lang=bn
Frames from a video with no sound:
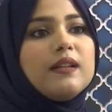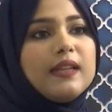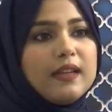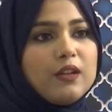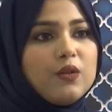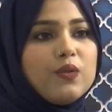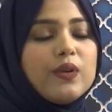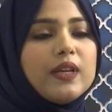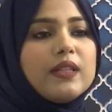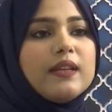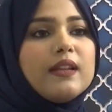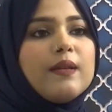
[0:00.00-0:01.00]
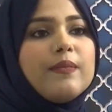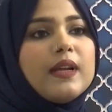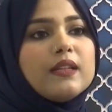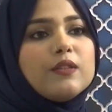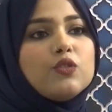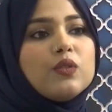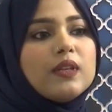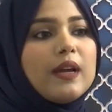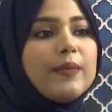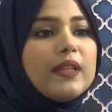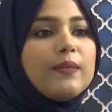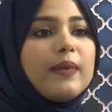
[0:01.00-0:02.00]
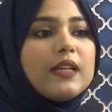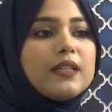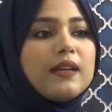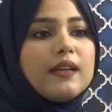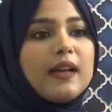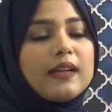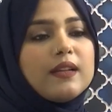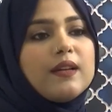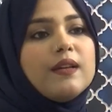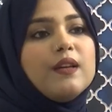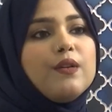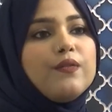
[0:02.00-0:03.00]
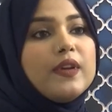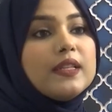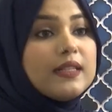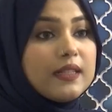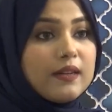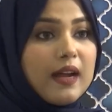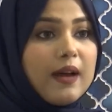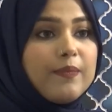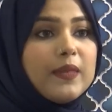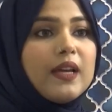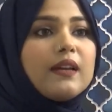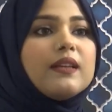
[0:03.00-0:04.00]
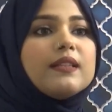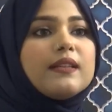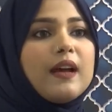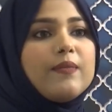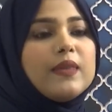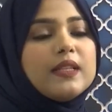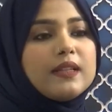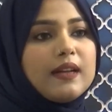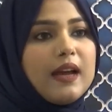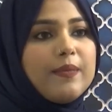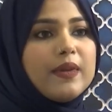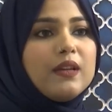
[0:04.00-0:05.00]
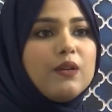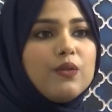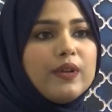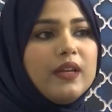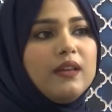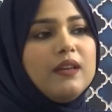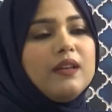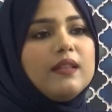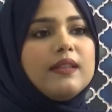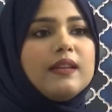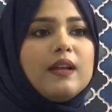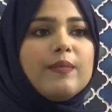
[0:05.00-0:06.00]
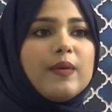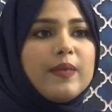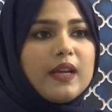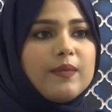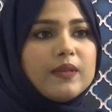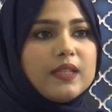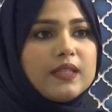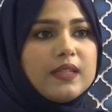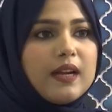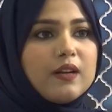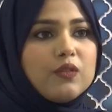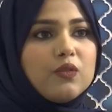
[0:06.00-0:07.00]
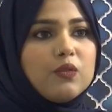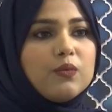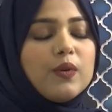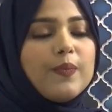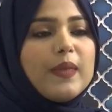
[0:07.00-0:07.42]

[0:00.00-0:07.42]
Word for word: ক্লিন করে দেন আমরা একটা যদি আমাদের বাসায় একটা ফেস স্ক্রাব থাকে স্ক্রাব দিয়ে স্ক্রাবিং করে দেন আমরা মেকআপটা স্টার্ট করবো